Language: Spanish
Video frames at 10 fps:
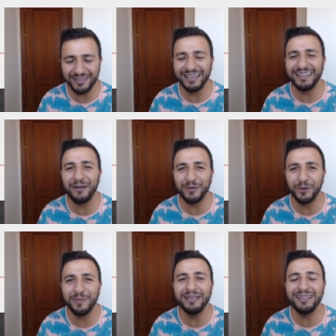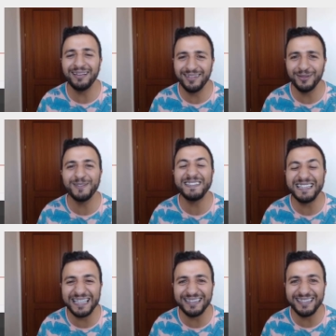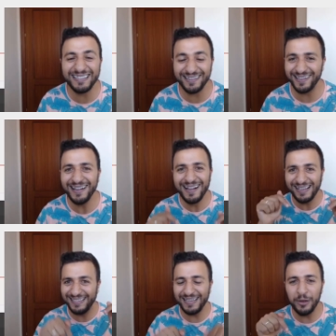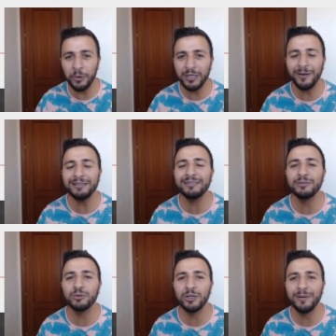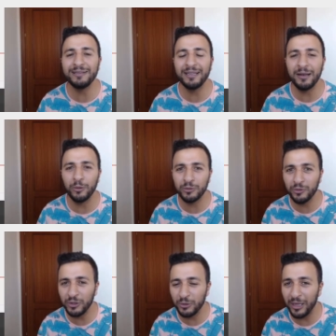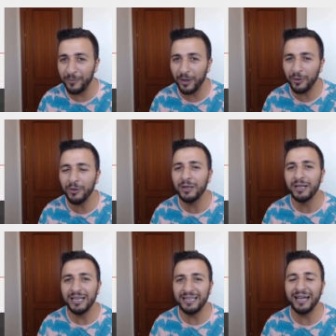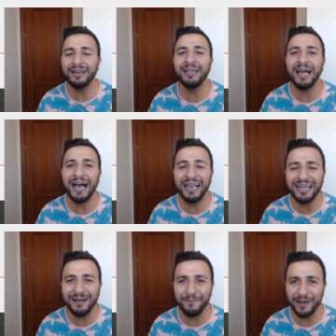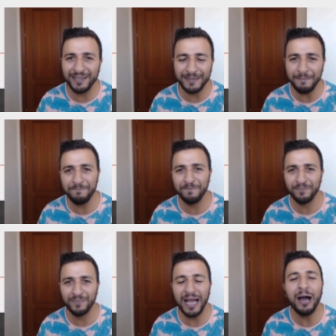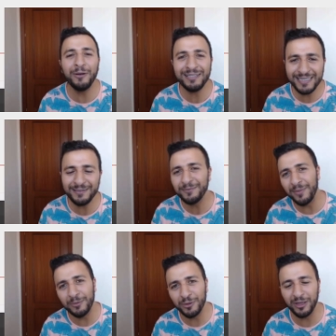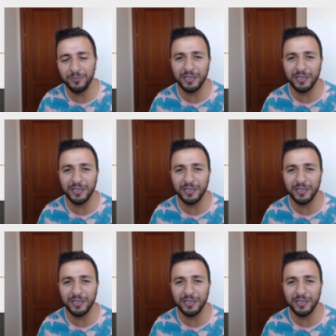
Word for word: 34.377. Así que no te vayas sin suscribirte en el botoncito de abajo y darle a la campanita. Ahora sí, vamos con la